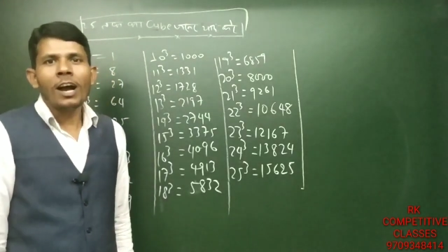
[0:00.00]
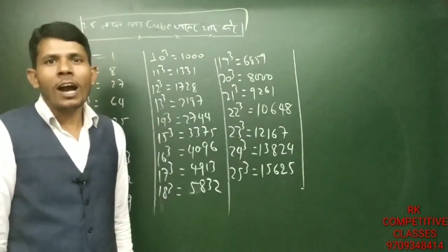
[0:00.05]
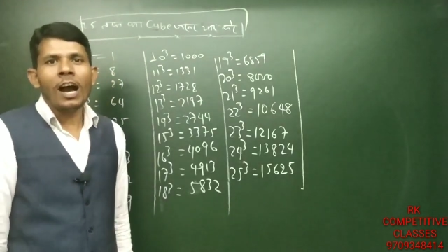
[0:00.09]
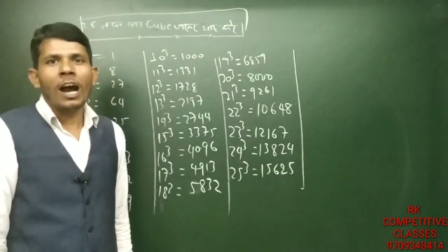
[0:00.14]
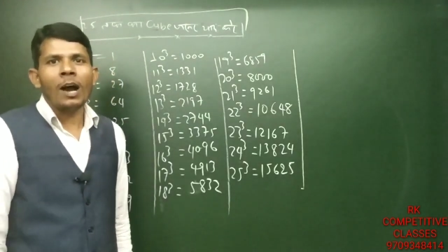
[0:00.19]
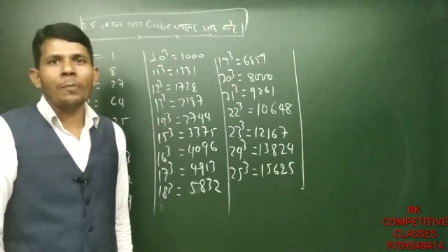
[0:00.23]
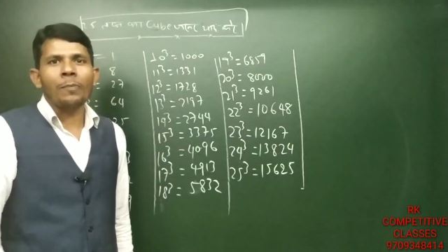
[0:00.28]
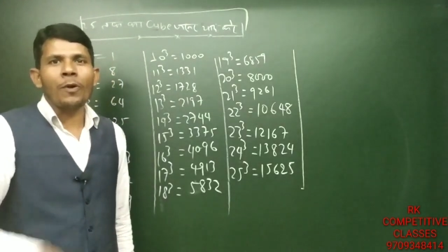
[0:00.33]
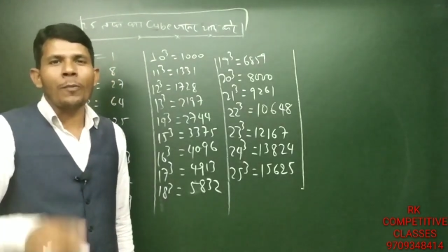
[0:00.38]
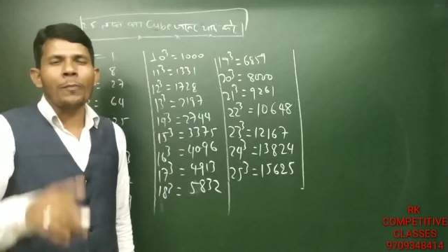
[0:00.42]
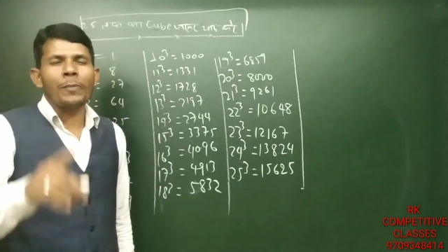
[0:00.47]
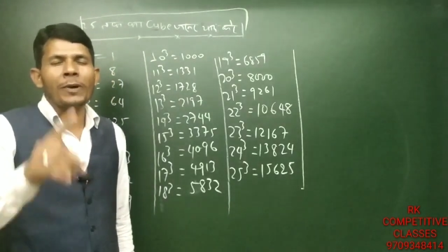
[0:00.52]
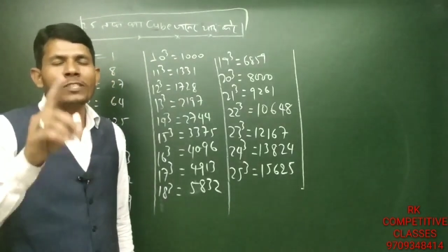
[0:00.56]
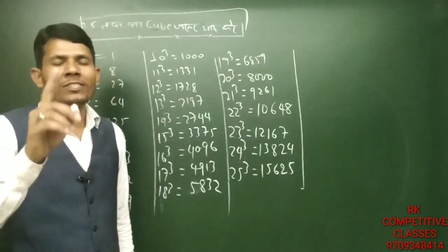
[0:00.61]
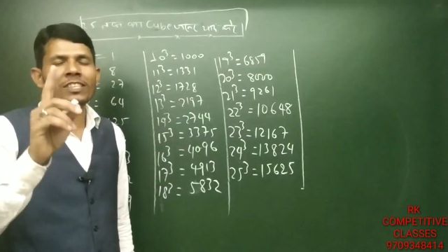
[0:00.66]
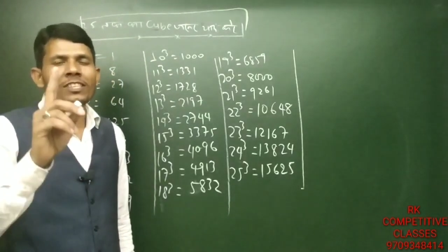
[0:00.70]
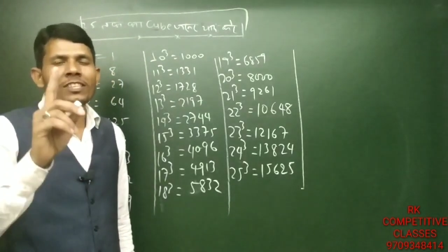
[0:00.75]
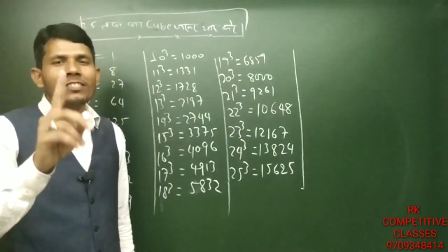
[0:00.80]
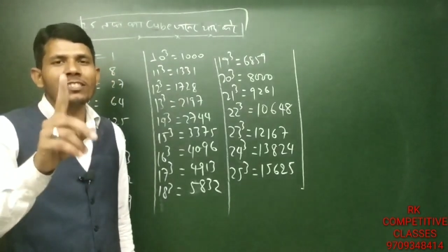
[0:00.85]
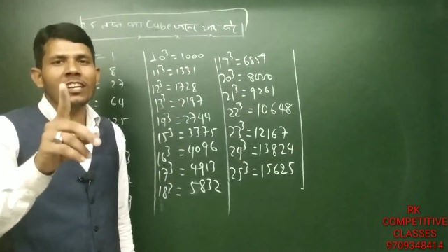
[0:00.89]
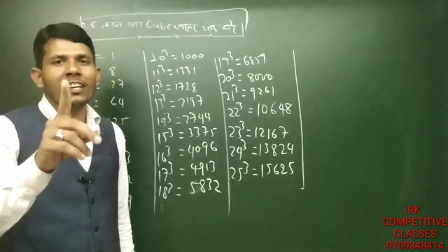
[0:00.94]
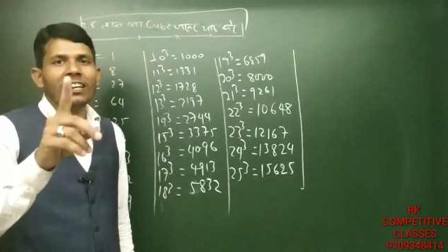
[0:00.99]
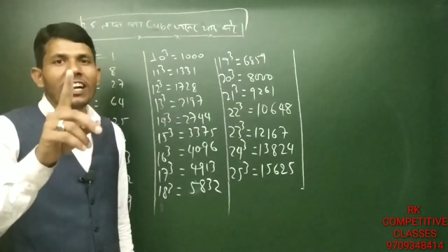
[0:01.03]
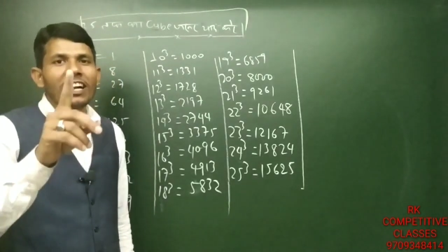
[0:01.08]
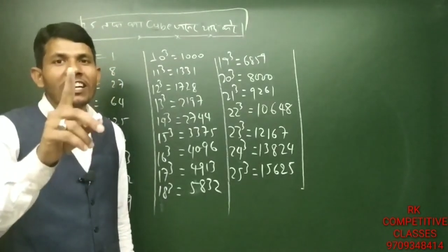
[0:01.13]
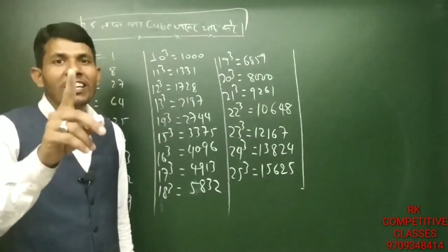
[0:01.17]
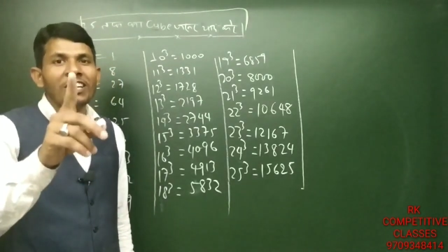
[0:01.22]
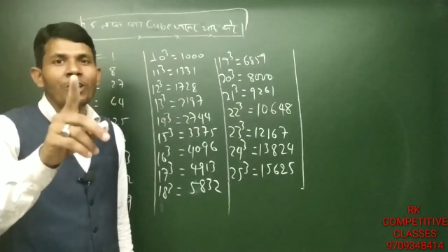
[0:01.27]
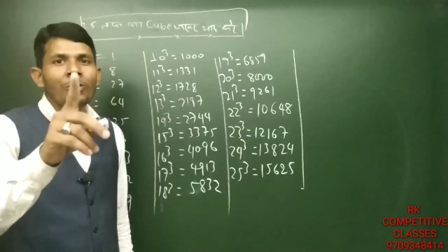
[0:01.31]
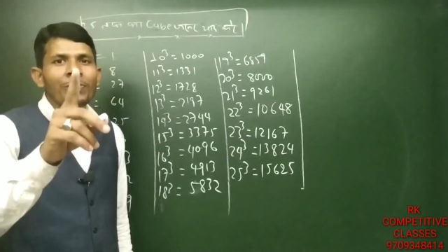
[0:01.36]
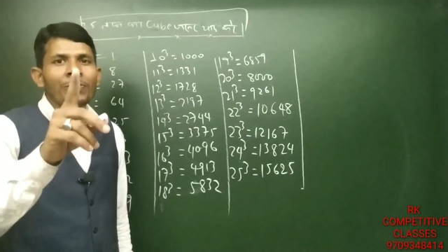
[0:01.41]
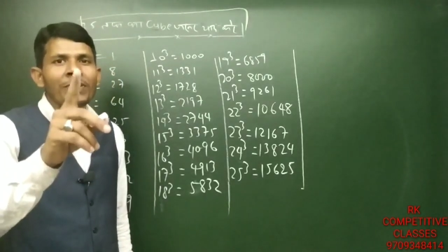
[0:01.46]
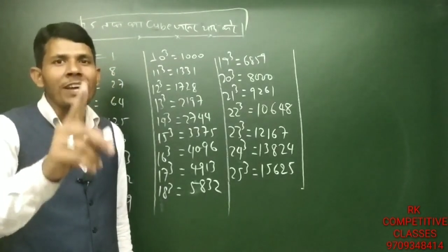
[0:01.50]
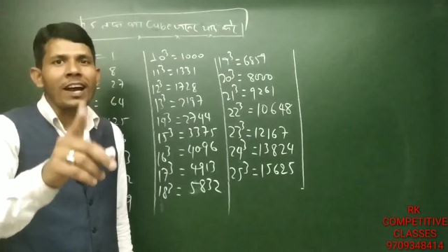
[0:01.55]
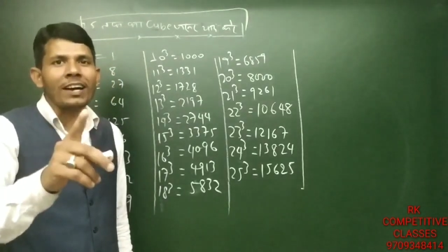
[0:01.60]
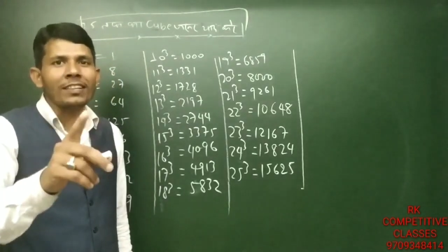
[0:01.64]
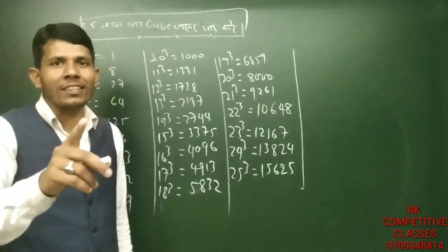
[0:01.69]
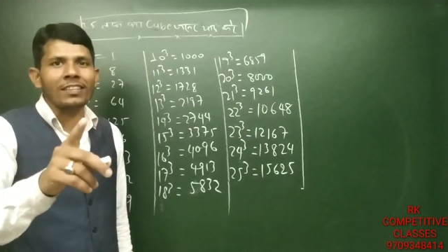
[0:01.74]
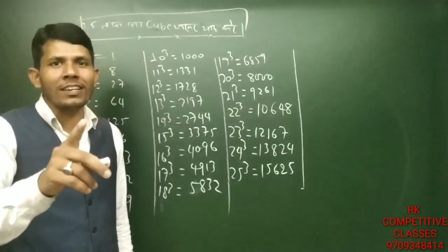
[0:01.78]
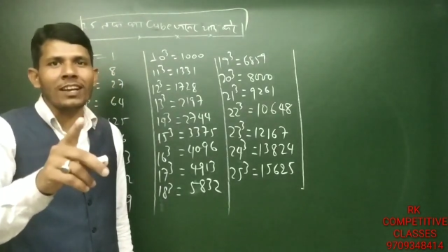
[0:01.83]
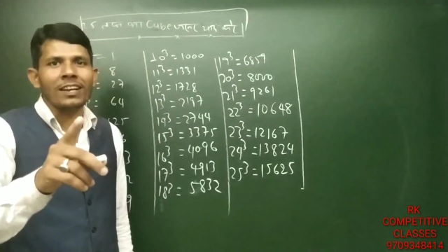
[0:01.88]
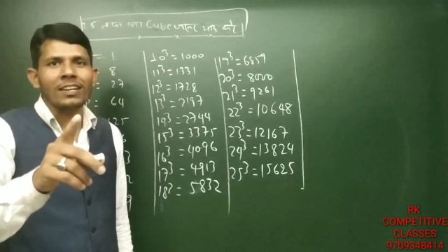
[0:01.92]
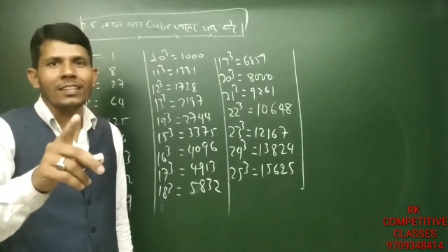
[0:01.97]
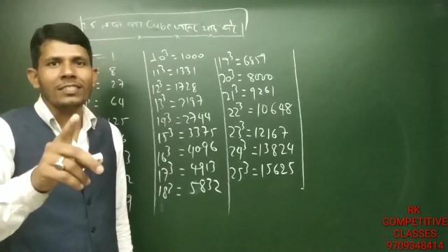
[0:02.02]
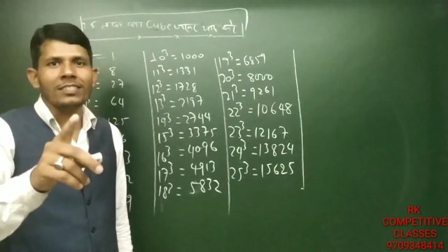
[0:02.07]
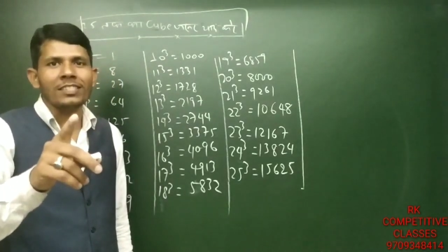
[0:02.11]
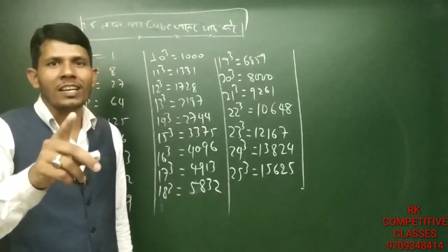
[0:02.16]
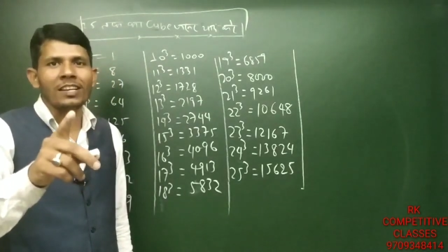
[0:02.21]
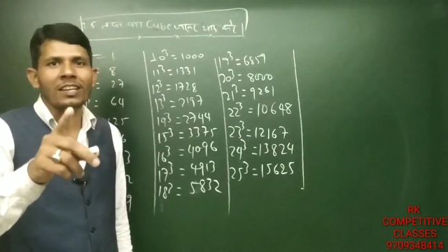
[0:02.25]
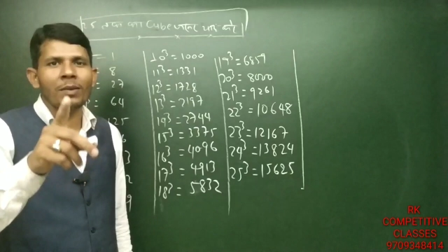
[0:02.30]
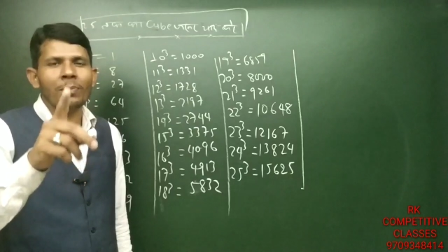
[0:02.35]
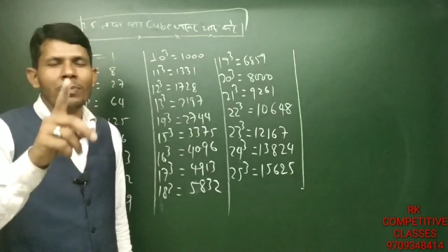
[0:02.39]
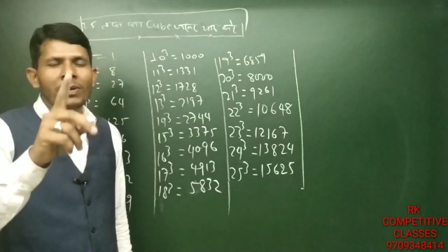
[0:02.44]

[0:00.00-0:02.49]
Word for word: आपको 25 तक का क्यूब याद रहना चाहिए